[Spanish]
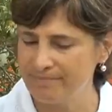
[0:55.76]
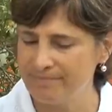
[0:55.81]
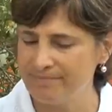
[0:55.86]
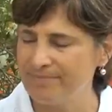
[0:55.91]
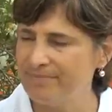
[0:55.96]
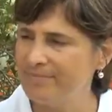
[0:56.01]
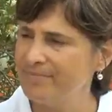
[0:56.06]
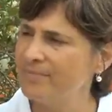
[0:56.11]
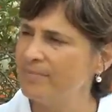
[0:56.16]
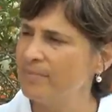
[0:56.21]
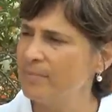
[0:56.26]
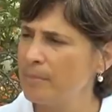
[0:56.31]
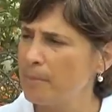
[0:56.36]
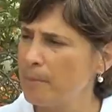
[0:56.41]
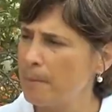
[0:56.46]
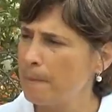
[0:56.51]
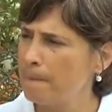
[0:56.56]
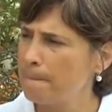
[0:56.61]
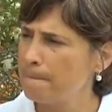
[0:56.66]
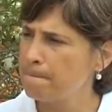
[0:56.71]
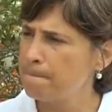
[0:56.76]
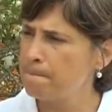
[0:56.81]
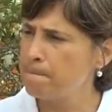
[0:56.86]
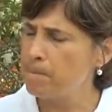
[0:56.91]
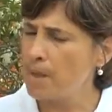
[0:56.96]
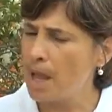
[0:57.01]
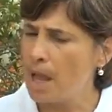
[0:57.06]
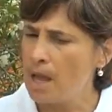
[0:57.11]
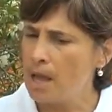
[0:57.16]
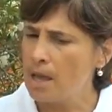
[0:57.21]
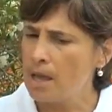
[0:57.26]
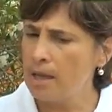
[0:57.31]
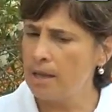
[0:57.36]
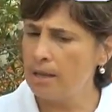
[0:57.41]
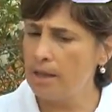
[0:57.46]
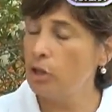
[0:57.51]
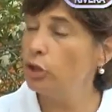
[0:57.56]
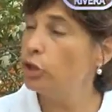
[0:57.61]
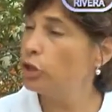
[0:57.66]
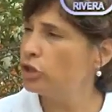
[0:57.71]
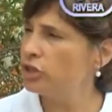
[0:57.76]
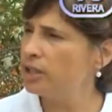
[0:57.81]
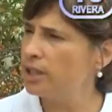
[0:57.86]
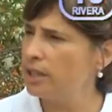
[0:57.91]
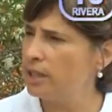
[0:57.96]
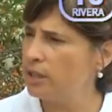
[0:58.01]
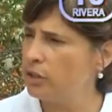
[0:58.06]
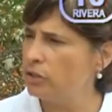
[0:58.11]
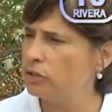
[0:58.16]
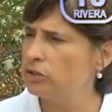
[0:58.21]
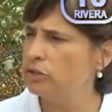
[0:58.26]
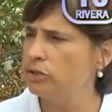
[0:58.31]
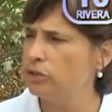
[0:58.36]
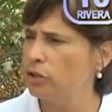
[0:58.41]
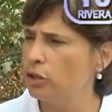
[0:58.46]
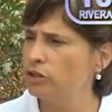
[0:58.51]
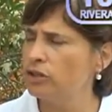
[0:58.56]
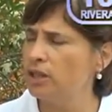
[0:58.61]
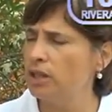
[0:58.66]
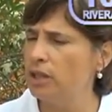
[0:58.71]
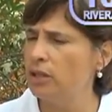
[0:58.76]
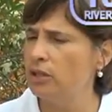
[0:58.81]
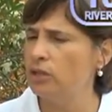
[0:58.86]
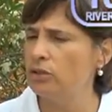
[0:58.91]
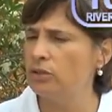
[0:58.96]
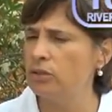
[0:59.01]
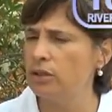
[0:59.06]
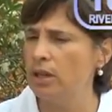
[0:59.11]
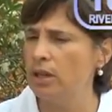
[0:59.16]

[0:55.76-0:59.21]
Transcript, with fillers: ¿Cuántos Ulises vienen? Eh, tengo 12 niños, 12 niños.